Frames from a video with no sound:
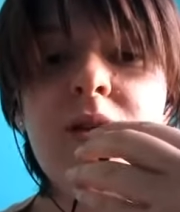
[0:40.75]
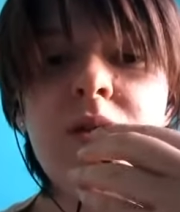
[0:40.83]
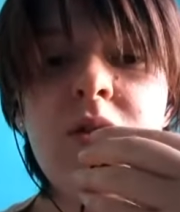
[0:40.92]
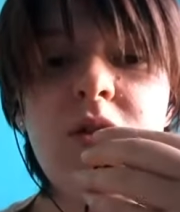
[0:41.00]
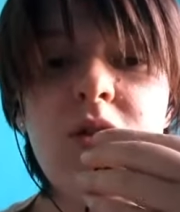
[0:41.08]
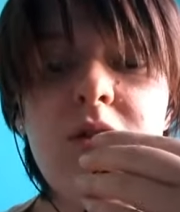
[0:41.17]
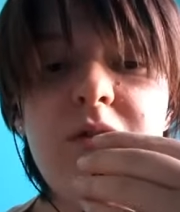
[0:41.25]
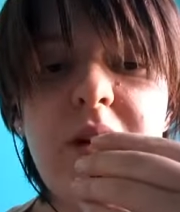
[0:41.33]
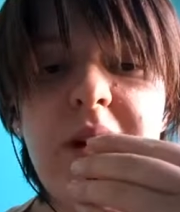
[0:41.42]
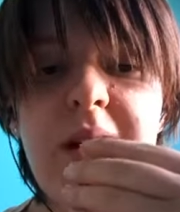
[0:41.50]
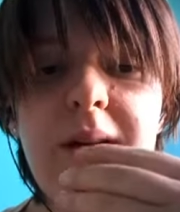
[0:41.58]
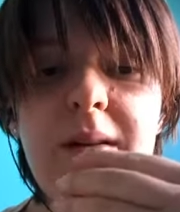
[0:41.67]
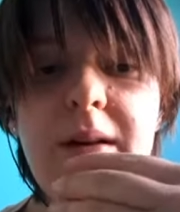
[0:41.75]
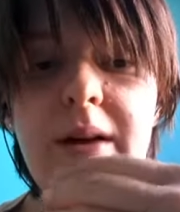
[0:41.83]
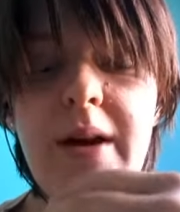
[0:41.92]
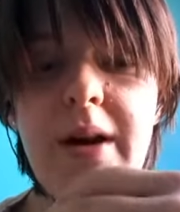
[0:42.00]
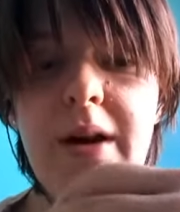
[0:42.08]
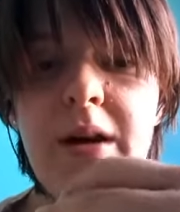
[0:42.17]
donc euh, voilà.
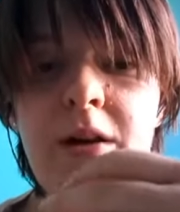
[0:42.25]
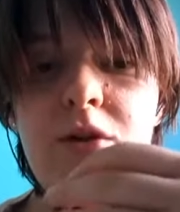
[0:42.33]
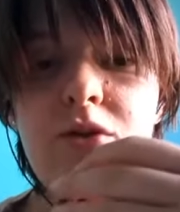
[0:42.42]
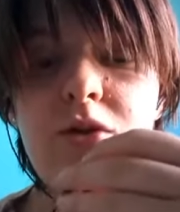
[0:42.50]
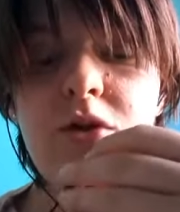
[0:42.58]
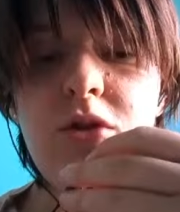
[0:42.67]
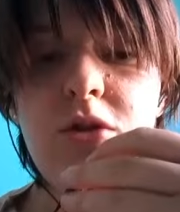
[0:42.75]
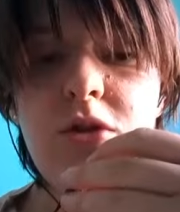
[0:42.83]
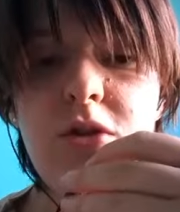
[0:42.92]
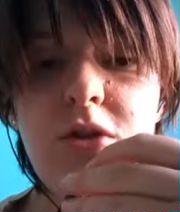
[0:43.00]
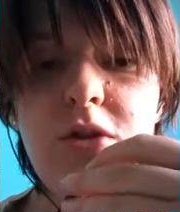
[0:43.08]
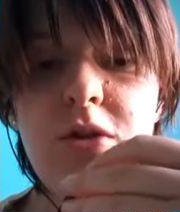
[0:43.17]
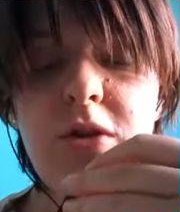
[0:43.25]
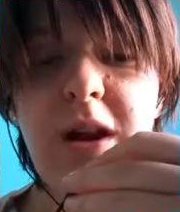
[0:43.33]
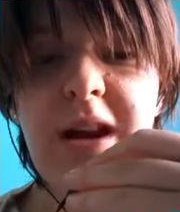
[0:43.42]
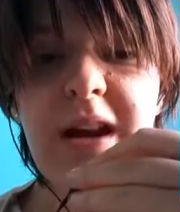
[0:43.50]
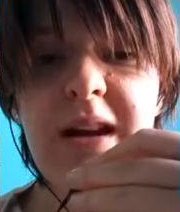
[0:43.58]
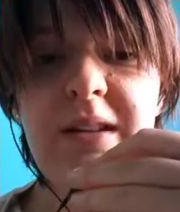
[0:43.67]
Donc, euh,
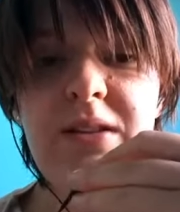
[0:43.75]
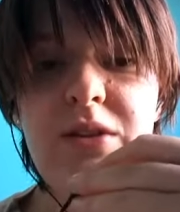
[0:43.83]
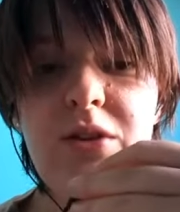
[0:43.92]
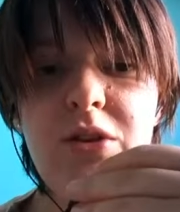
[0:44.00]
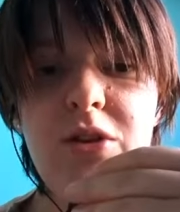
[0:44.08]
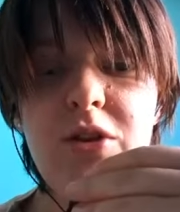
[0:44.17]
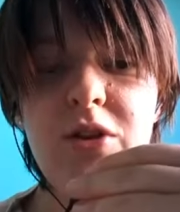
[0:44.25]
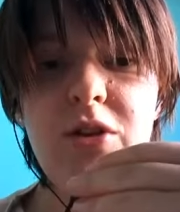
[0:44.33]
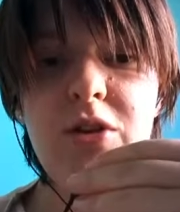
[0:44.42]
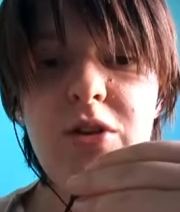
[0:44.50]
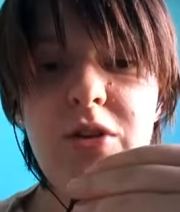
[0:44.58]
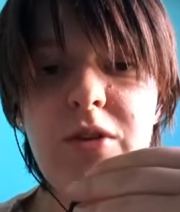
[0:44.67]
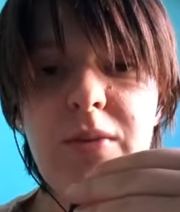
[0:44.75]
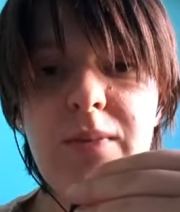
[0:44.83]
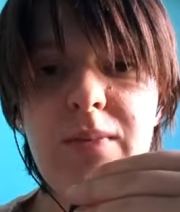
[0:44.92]
Iris, je